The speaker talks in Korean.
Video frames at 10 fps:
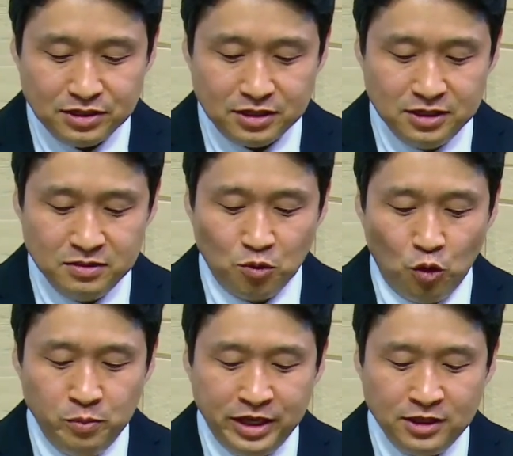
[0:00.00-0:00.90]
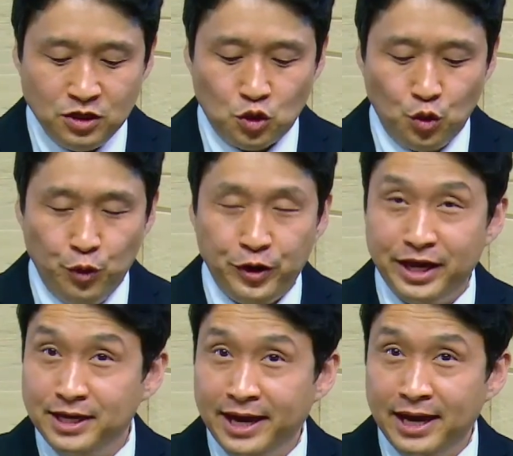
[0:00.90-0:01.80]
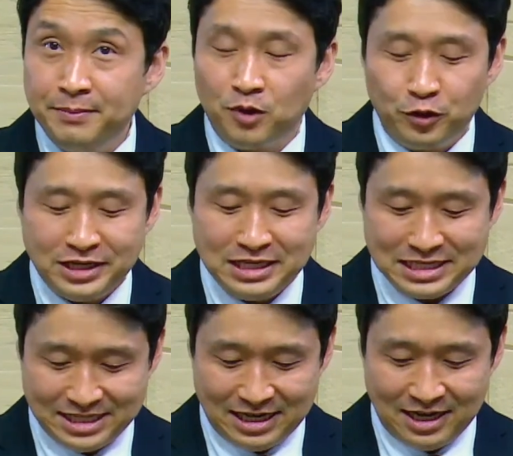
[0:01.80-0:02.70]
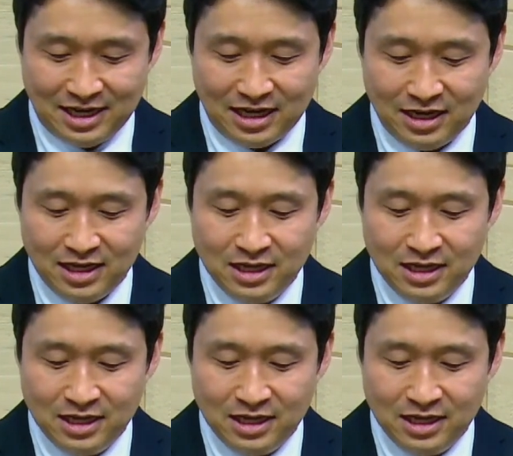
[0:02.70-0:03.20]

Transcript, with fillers: 그는 몸인 교회의 머리이시라